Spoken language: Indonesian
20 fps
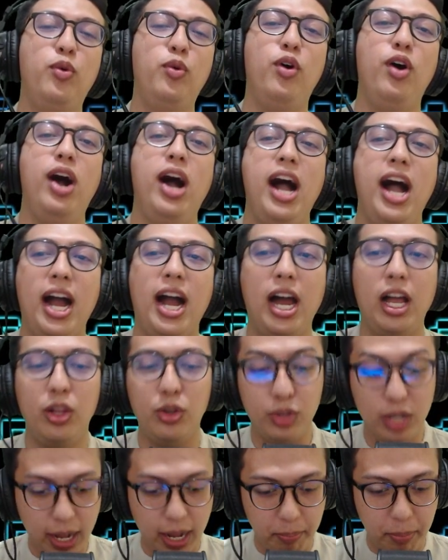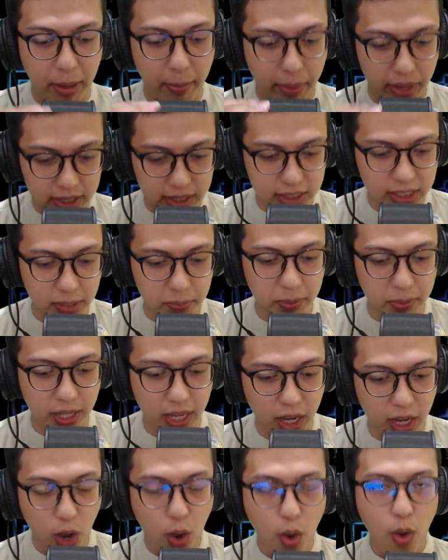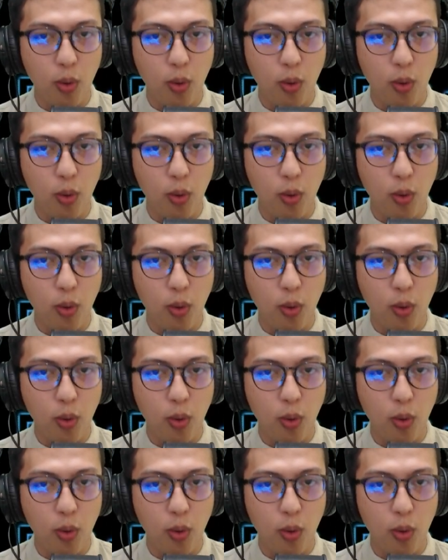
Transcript: Wah, kalau udah membership nih,